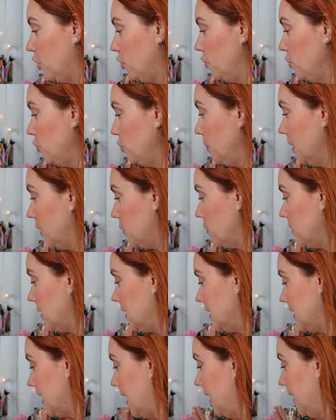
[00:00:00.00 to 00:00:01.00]
Numéro
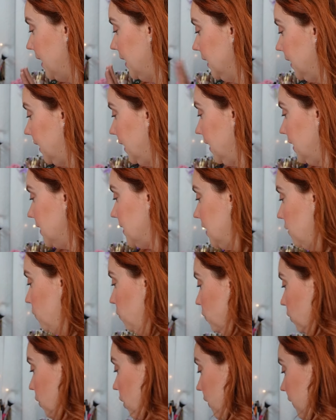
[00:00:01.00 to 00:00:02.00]
5, c'est
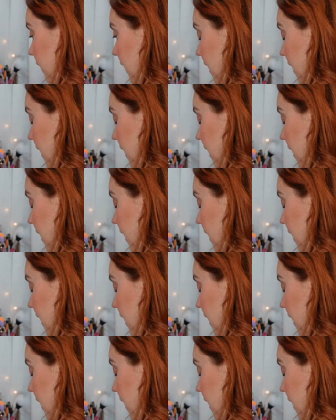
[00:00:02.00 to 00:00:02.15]
une grande